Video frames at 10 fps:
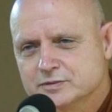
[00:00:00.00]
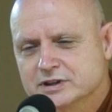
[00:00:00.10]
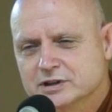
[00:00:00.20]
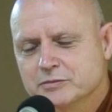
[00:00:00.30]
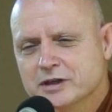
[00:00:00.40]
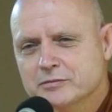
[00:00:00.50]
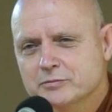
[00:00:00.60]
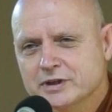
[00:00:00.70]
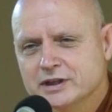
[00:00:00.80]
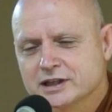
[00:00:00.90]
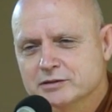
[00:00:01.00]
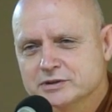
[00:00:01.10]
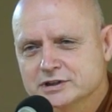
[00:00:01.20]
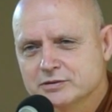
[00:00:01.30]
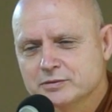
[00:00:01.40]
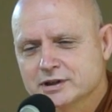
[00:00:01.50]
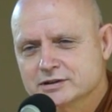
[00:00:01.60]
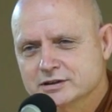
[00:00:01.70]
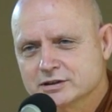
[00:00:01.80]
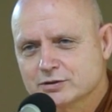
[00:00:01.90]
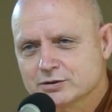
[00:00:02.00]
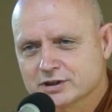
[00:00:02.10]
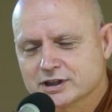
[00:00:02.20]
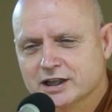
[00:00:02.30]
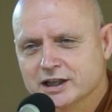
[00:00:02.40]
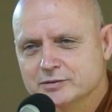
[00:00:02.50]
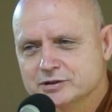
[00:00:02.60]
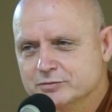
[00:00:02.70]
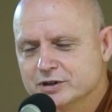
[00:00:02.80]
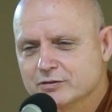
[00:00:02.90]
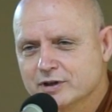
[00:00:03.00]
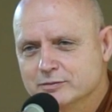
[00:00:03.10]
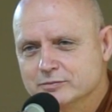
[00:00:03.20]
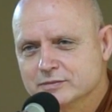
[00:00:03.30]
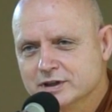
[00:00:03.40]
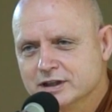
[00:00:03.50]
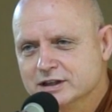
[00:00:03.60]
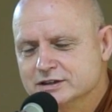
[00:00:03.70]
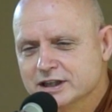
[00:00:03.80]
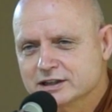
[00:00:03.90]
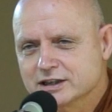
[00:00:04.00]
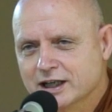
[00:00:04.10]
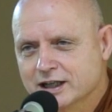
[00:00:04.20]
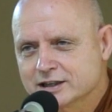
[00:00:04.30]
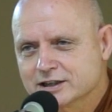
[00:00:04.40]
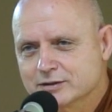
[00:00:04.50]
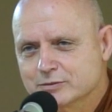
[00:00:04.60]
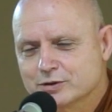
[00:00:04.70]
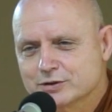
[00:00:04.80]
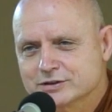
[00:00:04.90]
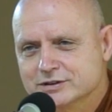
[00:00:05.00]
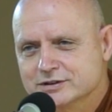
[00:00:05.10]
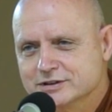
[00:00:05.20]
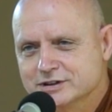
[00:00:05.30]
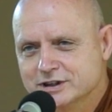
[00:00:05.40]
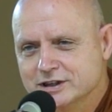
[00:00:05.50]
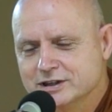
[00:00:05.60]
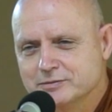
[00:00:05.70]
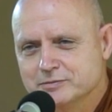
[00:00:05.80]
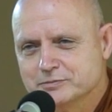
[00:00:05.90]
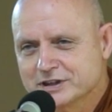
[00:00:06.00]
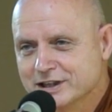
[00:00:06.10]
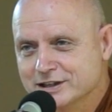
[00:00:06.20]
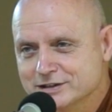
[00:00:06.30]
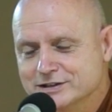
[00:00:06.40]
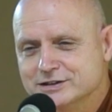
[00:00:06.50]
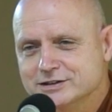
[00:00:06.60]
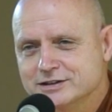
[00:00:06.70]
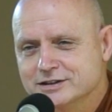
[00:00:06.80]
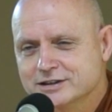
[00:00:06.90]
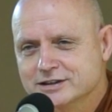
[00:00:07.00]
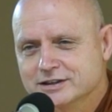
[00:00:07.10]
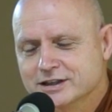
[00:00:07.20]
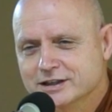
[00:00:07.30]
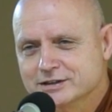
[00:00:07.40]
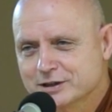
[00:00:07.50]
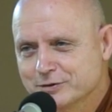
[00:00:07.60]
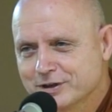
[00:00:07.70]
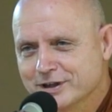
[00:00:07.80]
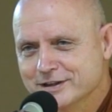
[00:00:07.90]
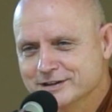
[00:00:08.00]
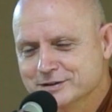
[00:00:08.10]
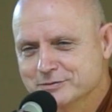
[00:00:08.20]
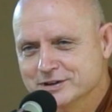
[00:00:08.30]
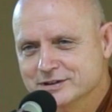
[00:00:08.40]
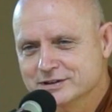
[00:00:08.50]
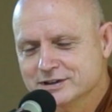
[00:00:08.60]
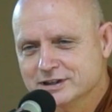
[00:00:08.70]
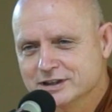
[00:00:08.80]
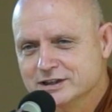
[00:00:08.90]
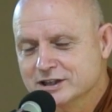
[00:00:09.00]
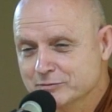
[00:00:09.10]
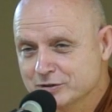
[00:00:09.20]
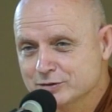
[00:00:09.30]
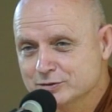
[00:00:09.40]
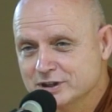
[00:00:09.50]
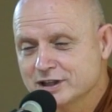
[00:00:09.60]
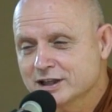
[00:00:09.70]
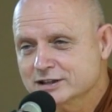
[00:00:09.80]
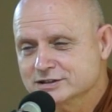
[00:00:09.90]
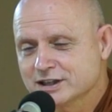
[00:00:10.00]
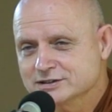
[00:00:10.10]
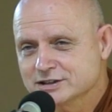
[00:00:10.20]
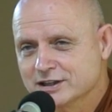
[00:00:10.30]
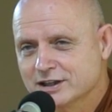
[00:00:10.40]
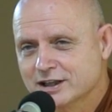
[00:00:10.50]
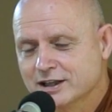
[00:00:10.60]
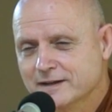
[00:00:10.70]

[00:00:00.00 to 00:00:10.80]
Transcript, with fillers: มันทำไมมันเป็นอย่างนั้นไม่ใช่ว่าคนไทยจะมีความแตกต่างกับคนที่ประเทศอื่นเท่าไหร่ใช่ไหมแต่มันอยู่ที่หลักศาสนา